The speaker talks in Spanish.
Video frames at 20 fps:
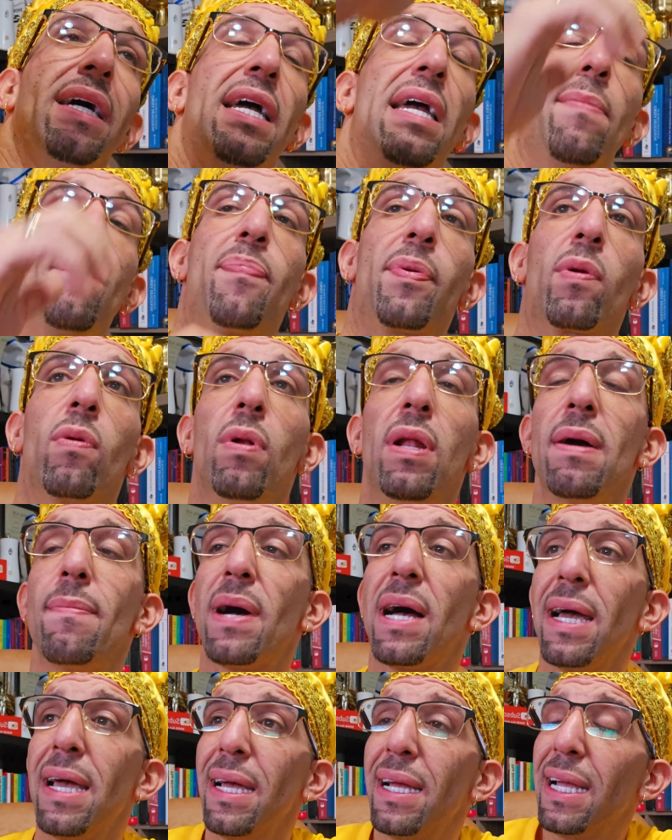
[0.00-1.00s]
el
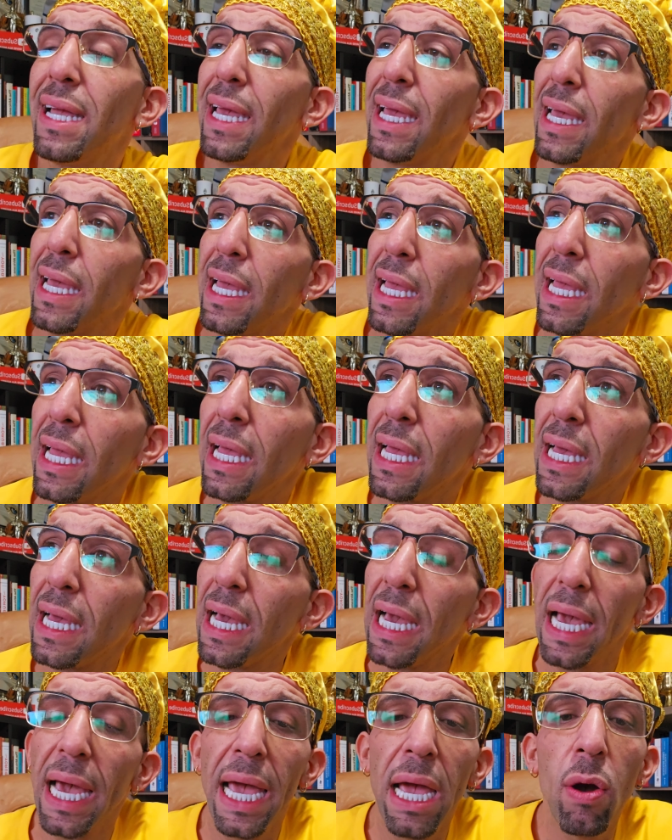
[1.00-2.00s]
problema es que
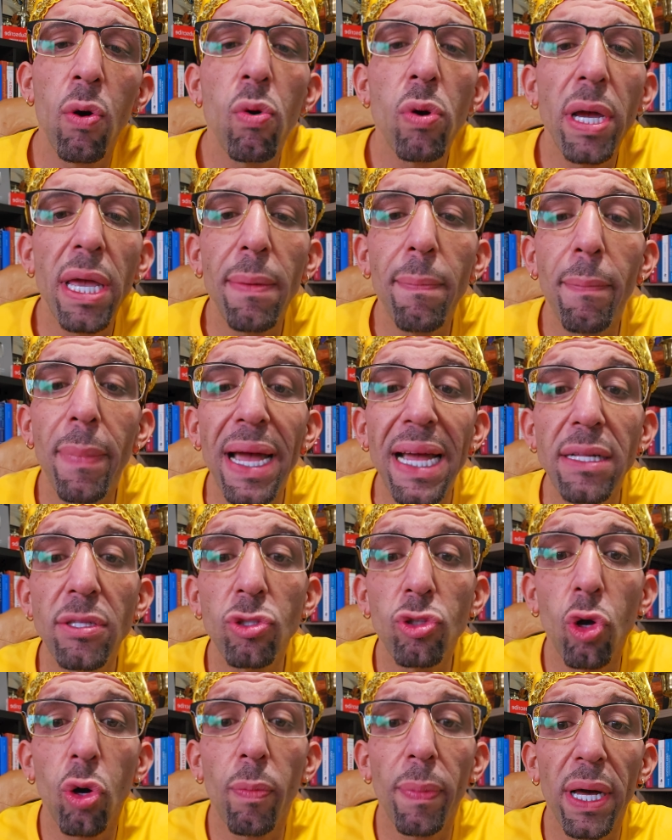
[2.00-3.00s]
es un
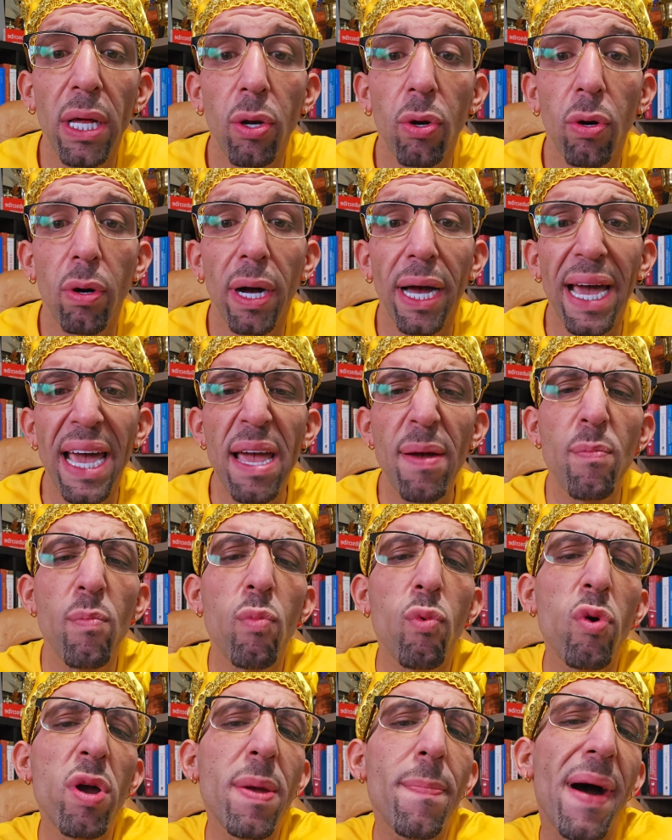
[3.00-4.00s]
invento, pero es
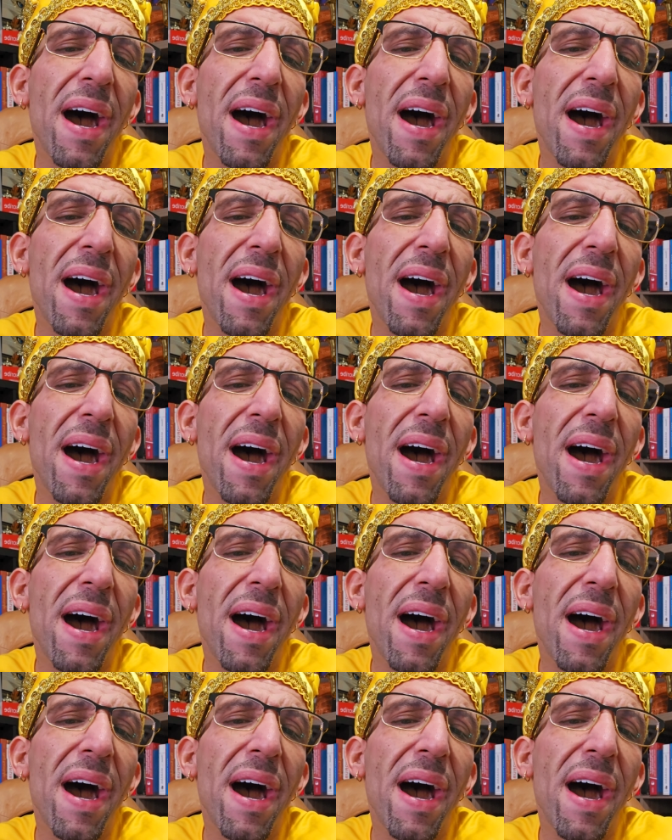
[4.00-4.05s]
muy